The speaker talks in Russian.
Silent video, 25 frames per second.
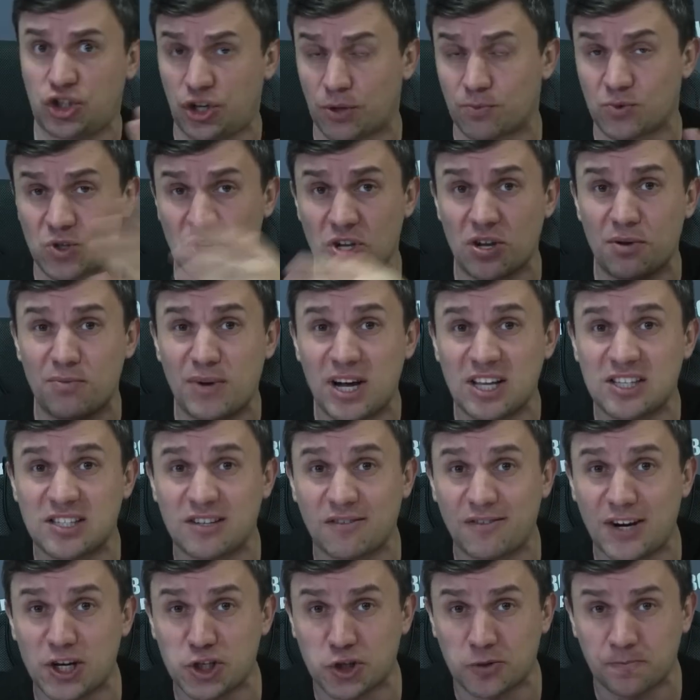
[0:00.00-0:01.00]
чем
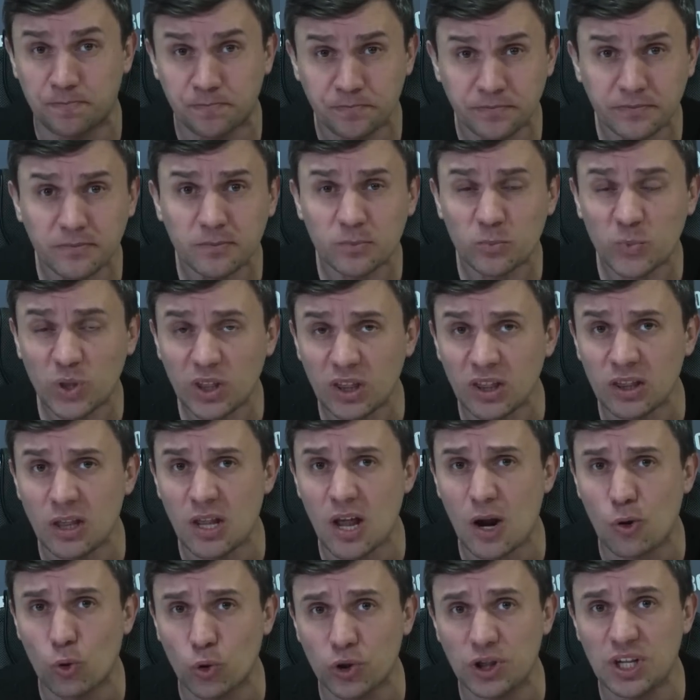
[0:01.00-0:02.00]
занимается ваш
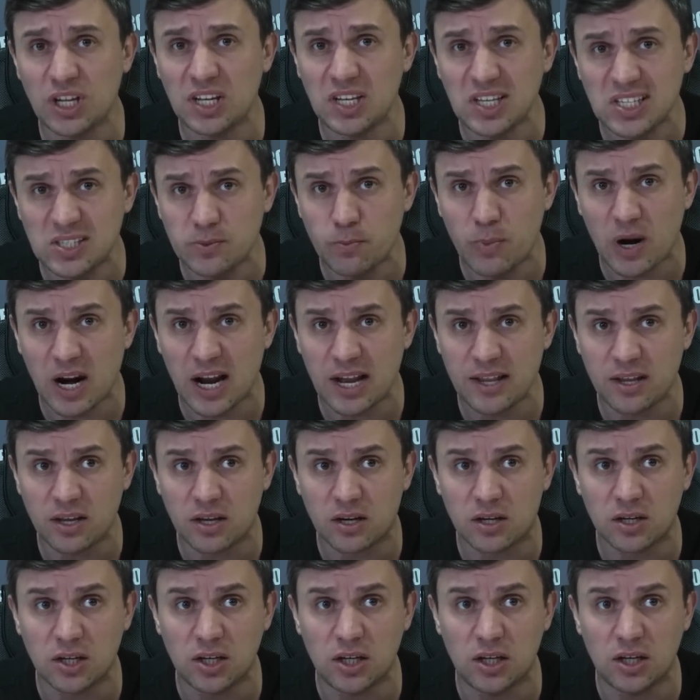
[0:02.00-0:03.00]
народный
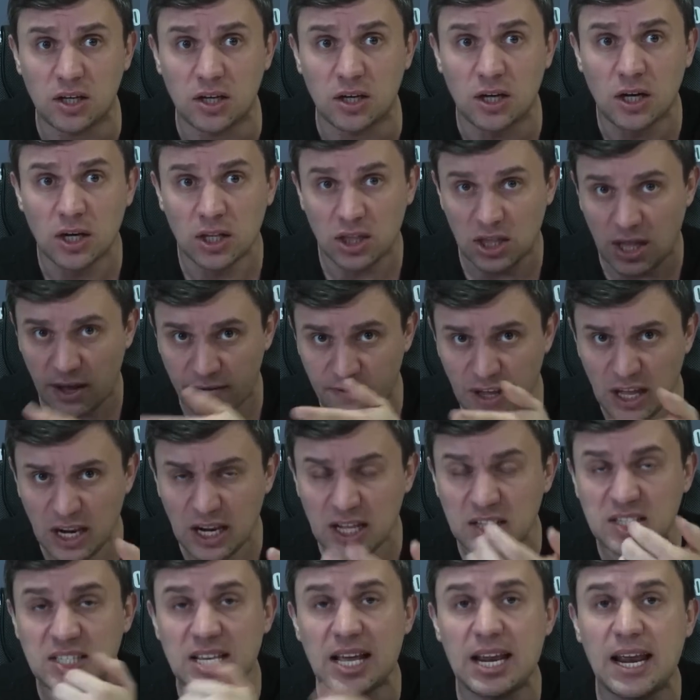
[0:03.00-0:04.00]
избранник, и
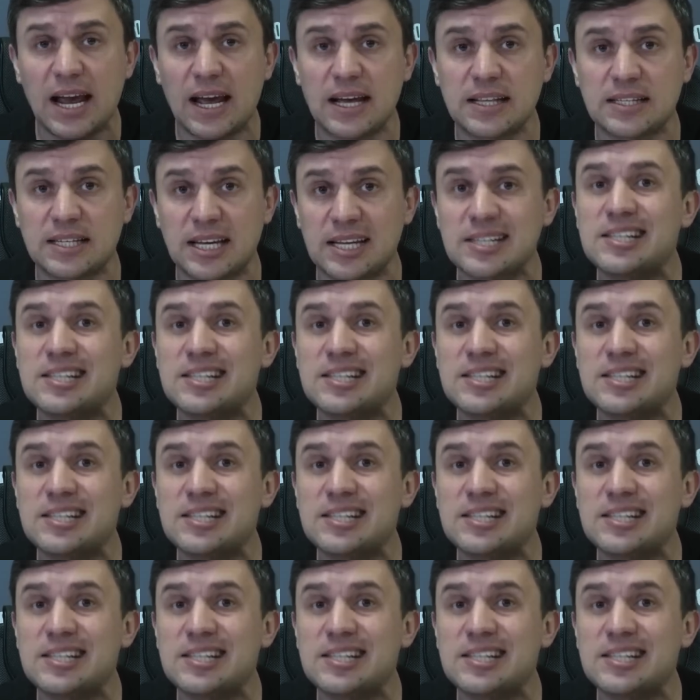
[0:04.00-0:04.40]
доверие теряется.